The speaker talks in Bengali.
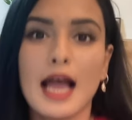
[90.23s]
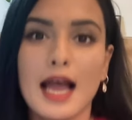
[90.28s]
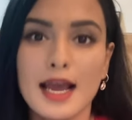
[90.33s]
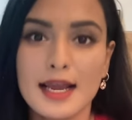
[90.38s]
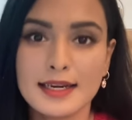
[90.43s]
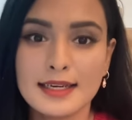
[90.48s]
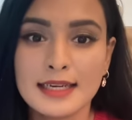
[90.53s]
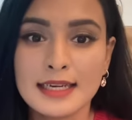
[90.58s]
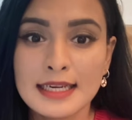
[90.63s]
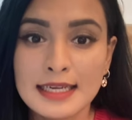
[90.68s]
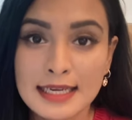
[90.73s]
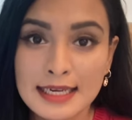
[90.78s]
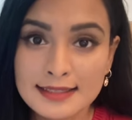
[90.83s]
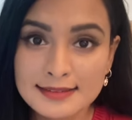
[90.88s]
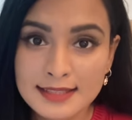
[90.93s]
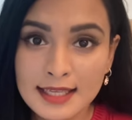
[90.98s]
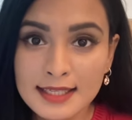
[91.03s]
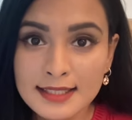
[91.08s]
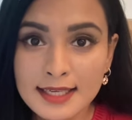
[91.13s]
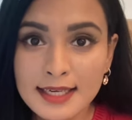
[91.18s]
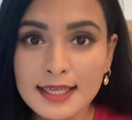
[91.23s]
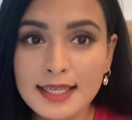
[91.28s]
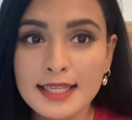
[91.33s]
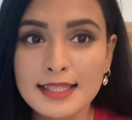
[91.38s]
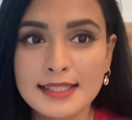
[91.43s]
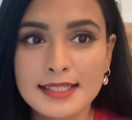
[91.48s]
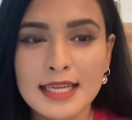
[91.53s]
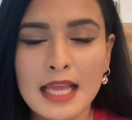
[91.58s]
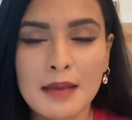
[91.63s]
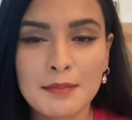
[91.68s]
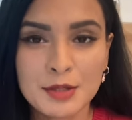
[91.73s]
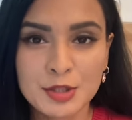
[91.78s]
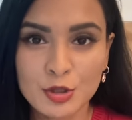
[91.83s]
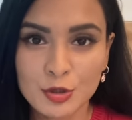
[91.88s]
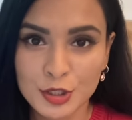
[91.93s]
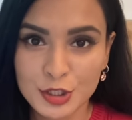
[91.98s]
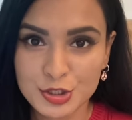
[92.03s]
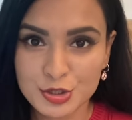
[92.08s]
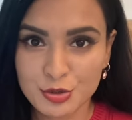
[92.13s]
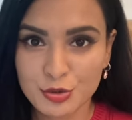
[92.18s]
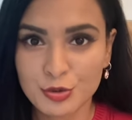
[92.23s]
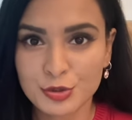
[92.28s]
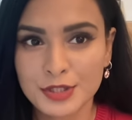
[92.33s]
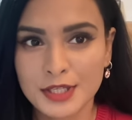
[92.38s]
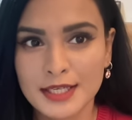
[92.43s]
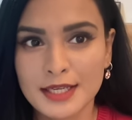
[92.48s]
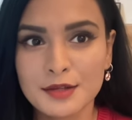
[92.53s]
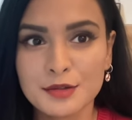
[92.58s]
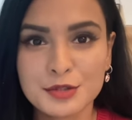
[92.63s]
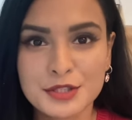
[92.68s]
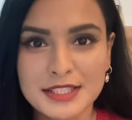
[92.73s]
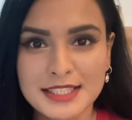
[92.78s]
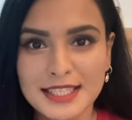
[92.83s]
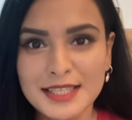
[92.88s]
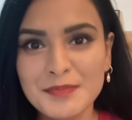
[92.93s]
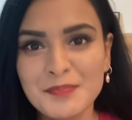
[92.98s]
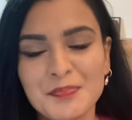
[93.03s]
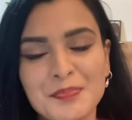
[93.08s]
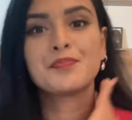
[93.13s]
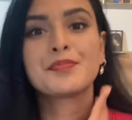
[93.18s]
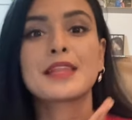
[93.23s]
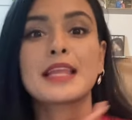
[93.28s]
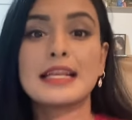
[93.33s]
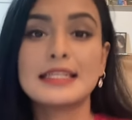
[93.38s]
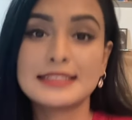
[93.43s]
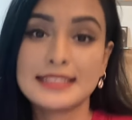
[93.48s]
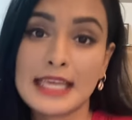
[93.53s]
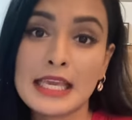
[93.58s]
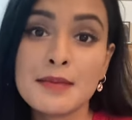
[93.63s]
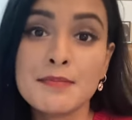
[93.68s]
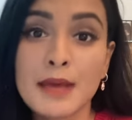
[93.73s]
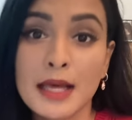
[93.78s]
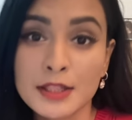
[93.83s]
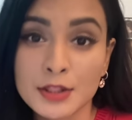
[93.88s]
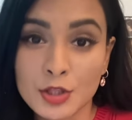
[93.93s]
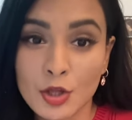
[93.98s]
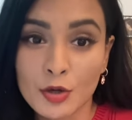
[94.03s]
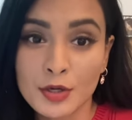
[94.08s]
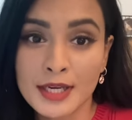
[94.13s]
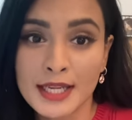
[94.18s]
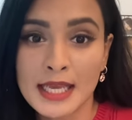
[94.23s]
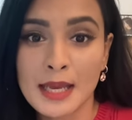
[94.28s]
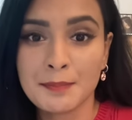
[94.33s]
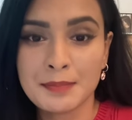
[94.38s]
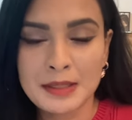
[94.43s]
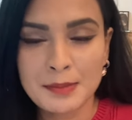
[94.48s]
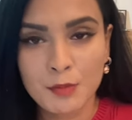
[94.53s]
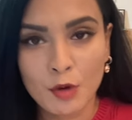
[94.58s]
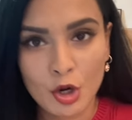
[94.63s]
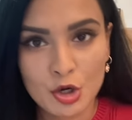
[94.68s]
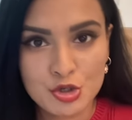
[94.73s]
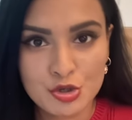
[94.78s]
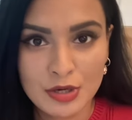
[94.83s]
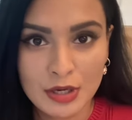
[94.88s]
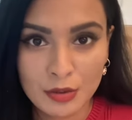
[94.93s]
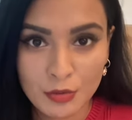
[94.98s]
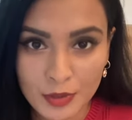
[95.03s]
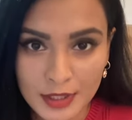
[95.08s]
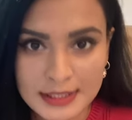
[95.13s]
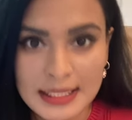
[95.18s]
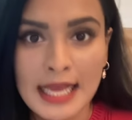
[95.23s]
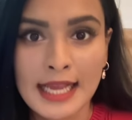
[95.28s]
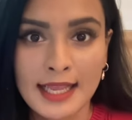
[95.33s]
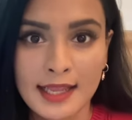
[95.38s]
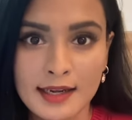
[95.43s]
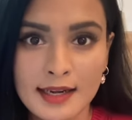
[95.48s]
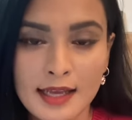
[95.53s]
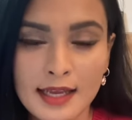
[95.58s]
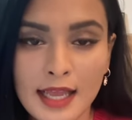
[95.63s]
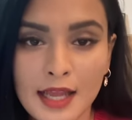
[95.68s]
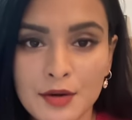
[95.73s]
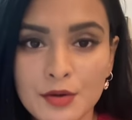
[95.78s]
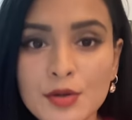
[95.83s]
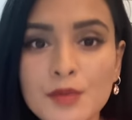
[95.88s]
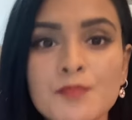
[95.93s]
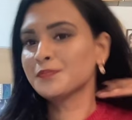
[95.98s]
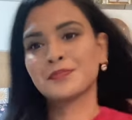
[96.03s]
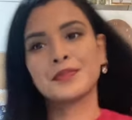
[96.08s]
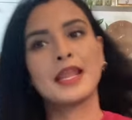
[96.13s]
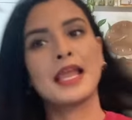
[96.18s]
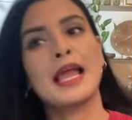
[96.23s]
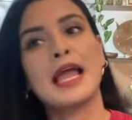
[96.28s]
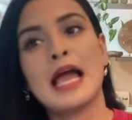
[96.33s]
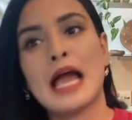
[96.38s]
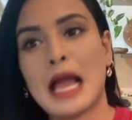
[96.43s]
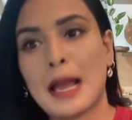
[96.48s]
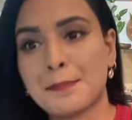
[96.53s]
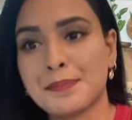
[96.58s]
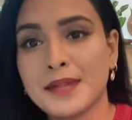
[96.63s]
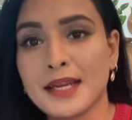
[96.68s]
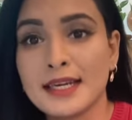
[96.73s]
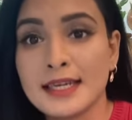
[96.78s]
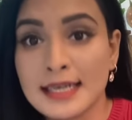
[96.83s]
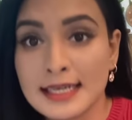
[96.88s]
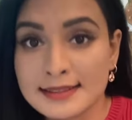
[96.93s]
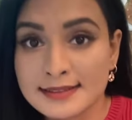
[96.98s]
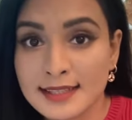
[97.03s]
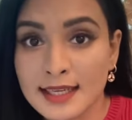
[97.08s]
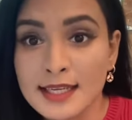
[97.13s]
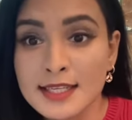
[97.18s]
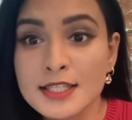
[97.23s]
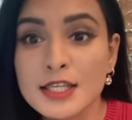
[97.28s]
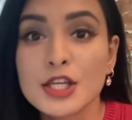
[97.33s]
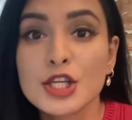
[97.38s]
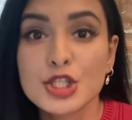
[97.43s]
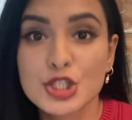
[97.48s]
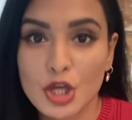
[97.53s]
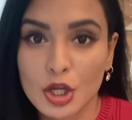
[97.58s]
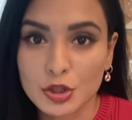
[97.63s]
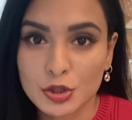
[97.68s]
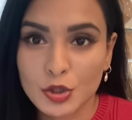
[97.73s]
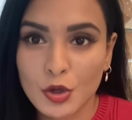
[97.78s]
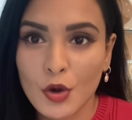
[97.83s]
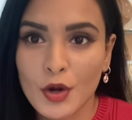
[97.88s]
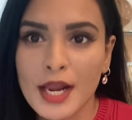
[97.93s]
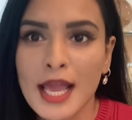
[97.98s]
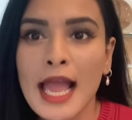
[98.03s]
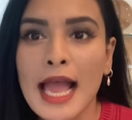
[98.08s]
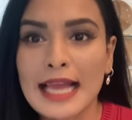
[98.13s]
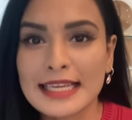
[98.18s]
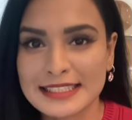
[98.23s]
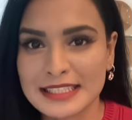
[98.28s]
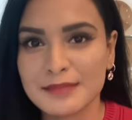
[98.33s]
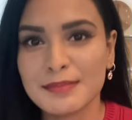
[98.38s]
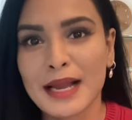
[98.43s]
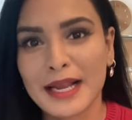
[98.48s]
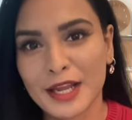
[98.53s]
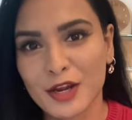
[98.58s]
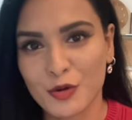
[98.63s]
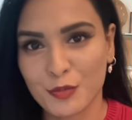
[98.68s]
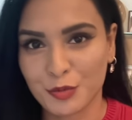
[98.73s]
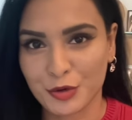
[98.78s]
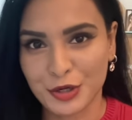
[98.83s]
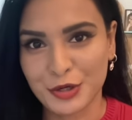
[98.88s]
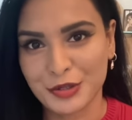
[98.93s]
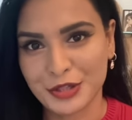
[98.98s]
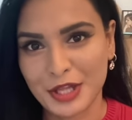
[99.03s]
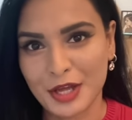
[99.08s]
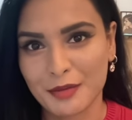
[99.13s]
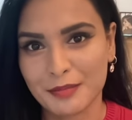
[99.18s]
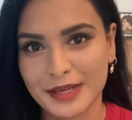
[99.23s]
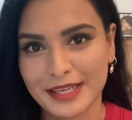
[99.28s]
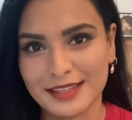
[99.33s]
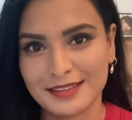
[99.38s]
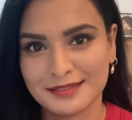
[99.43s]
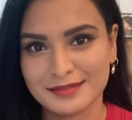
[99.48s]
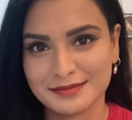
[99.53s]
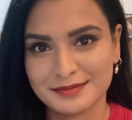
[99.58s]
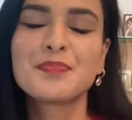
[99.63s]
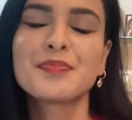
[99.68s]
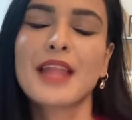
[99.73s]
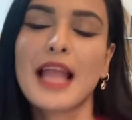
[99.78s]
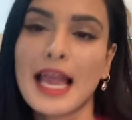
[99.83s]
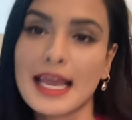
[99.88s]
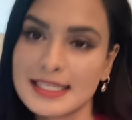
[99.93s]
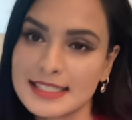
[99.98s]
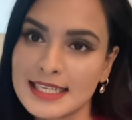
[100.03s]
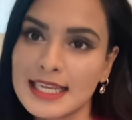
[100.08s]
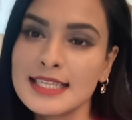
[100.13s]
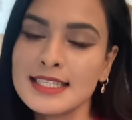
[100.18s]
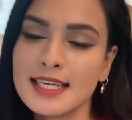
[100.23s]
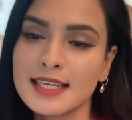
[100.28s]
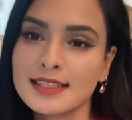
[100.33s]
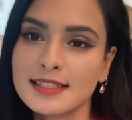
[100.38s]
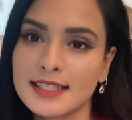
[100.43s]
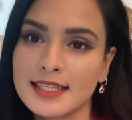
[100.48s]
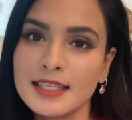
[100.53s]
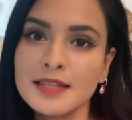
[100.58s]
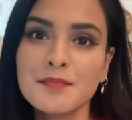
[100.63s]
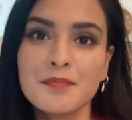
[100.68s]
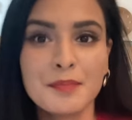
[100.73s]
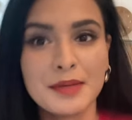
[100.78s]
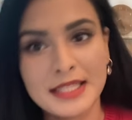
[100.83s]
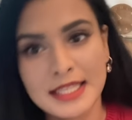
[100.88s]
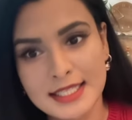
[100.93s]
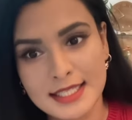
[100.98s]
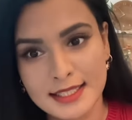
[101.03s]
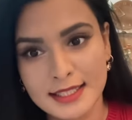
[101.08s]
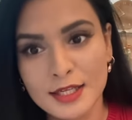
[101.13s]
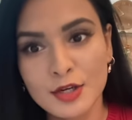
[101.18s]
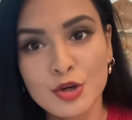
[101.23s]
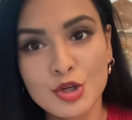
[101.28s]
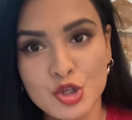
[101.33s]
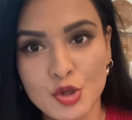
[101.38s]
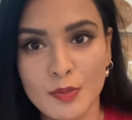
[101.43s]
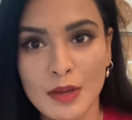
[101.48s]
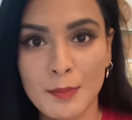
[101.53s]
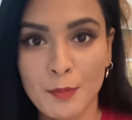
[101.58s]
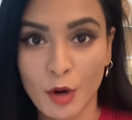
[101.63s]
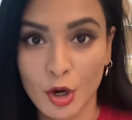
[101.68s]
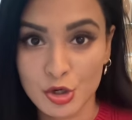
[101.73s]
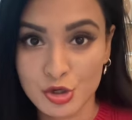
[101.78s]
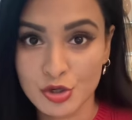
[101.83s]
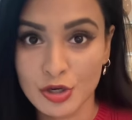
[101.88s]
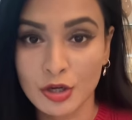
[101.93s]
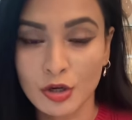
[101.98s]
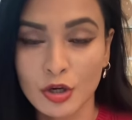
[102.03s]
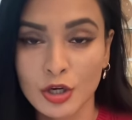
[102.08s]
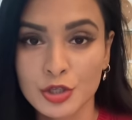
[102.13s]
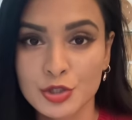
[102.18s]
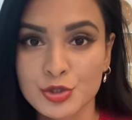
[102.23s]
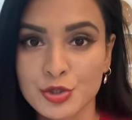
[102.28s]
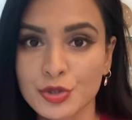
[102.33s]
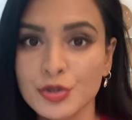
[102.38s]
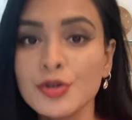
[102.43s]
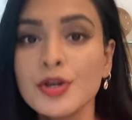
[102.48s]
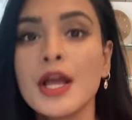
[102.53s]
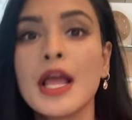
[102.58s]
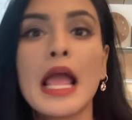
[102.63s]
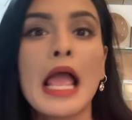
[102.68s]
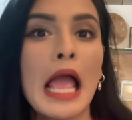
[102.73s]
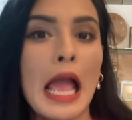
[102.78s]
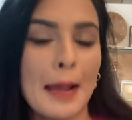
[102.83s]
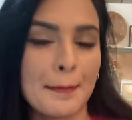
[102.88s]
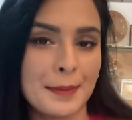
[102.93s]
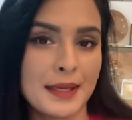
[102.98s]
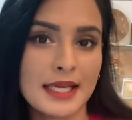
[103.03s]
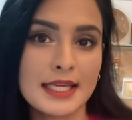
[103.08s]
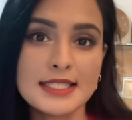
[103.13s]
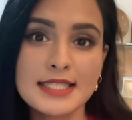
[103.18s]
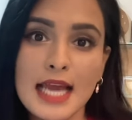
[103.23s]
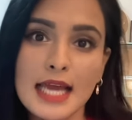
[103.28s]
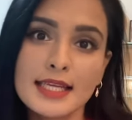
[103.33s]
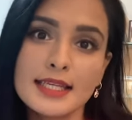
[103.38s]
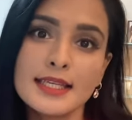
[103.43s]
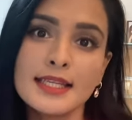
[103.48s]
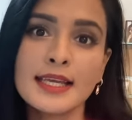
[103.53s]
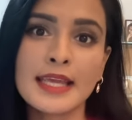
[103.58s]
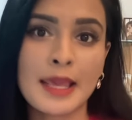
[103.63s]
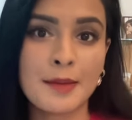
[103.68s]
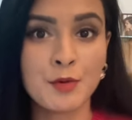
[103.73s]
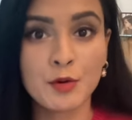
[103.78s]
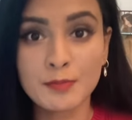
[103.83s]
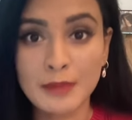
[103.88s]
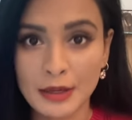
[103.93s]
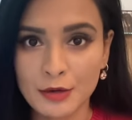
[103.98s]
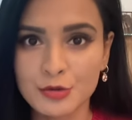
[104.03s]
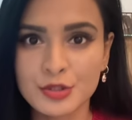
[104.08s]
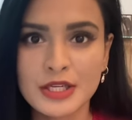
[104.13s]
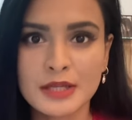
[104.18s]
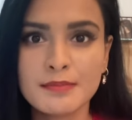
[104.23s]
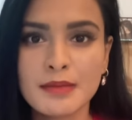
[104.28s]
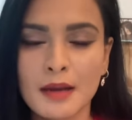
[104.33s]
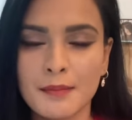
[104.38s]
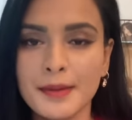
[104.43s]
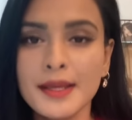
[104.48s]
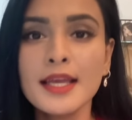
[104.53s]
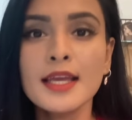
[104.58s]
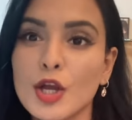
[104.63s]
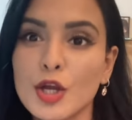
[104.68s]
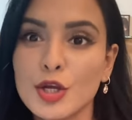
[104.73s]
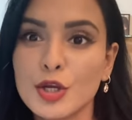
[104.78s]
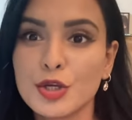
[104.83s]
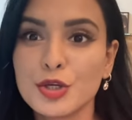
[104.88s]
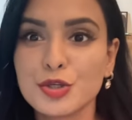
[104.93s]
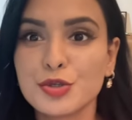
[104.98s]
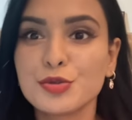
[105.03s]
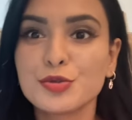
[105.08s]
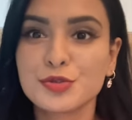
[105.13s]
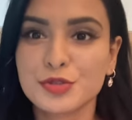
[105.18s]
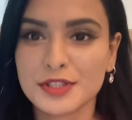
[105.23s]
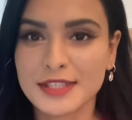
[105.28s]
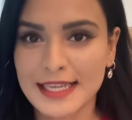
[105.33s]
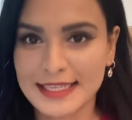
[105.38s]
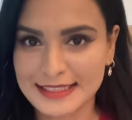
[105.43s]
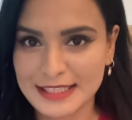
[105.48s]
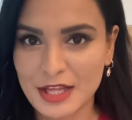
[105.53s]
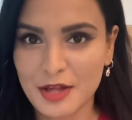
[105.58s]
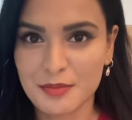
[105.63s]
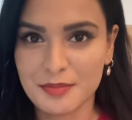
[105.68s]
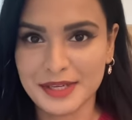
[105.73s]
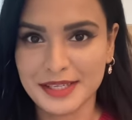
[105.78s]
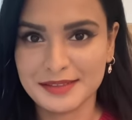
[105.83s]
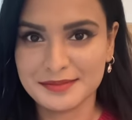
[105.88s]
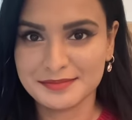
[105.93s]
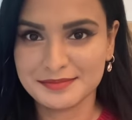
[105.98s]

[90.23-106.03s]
আর রেজাল্টের ক্ষেত্রে আবেদনের যোগ্যতাটা হচ্ছে যেই মানদণ্ডে আপনি পড়াশোনা করে থাকেন না কেন আপনার রেজাল্ট শতকরা আশি ভাগের ওপরে হতে হবে আর সেই সাথে বিদেশে দীর্ঘ সময় পড়াশোনা করার জন্য আপনাকে শারীরিক এবং মানসিকভাবে সুস্থ থাকতে হবে